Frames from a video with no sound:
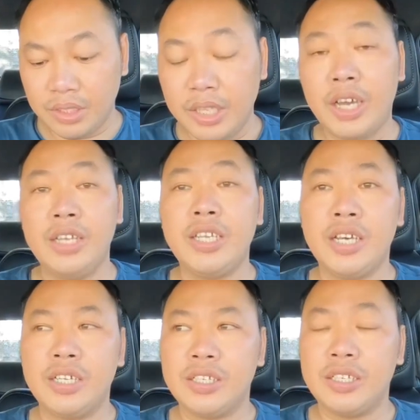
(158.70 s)
gỡ
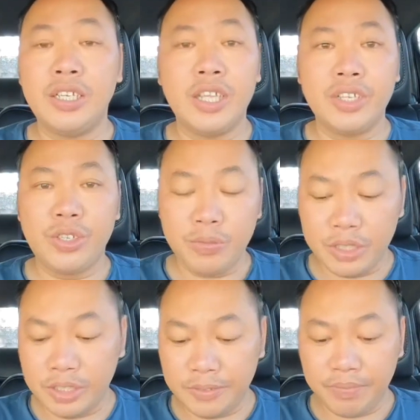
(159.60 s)
đơn lên trung
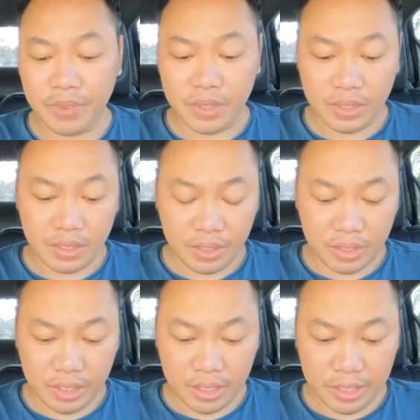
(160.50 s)
ương
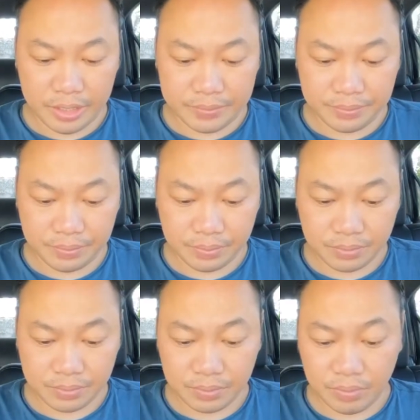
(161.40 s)
thì à,
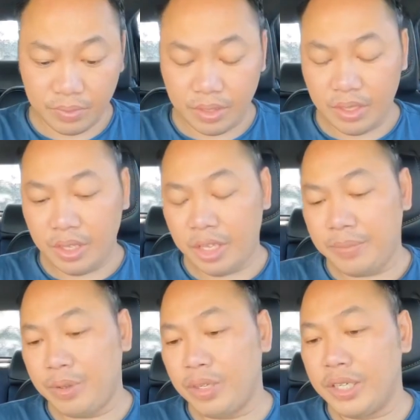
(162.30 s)

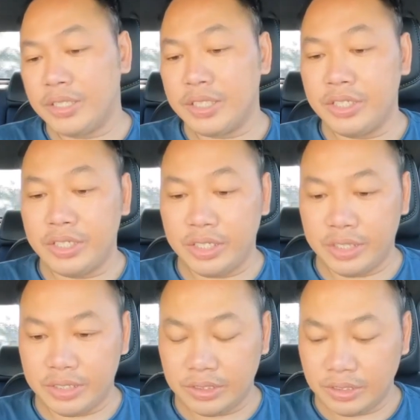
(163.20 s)
em muốn à, xin
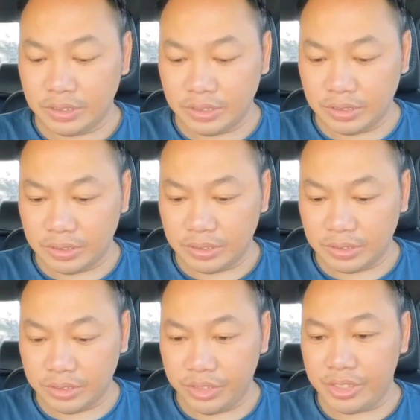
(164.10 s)
à,
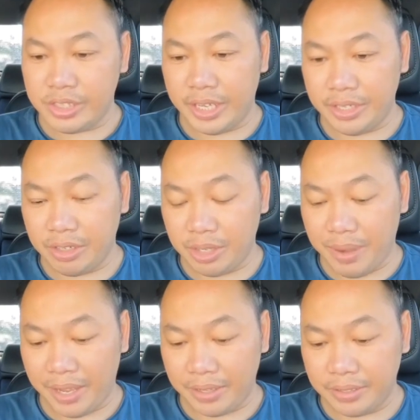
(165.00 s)
chia sẻ cho các
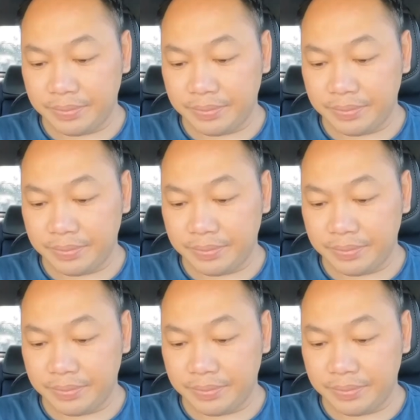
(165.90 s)
bạn